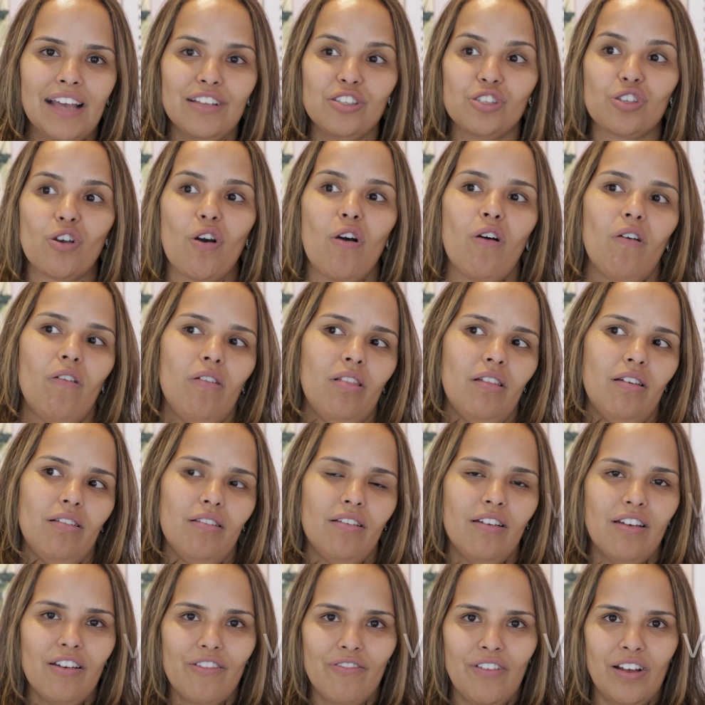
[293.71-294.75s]
escola
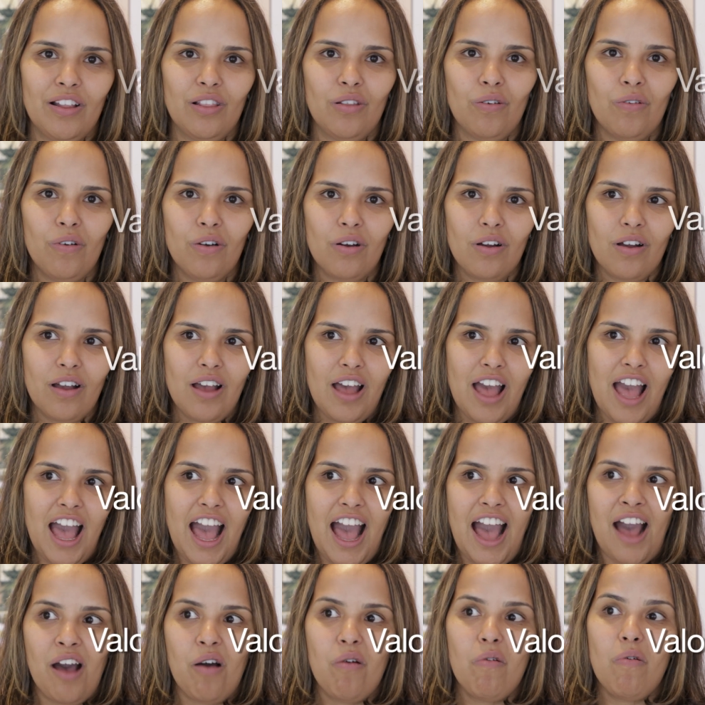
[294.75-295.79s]
valor
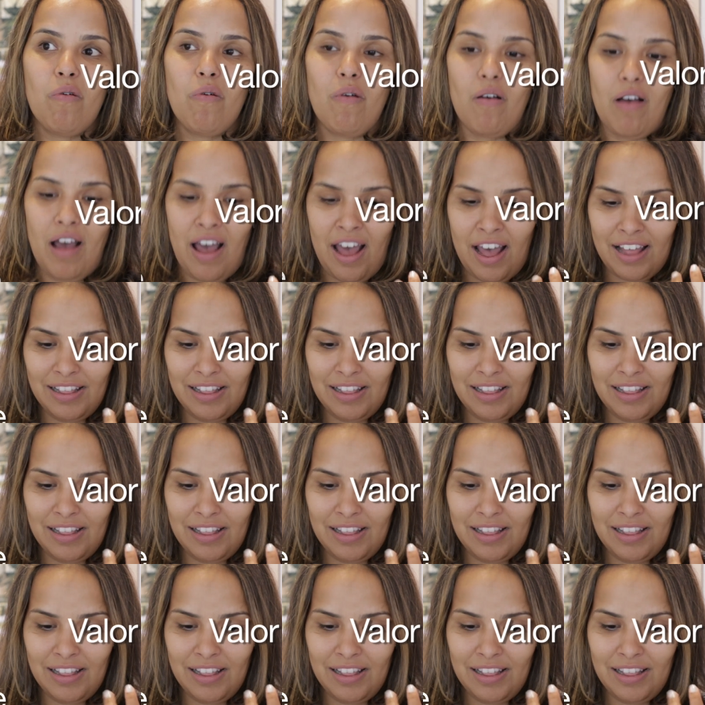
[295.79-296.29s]
ao, à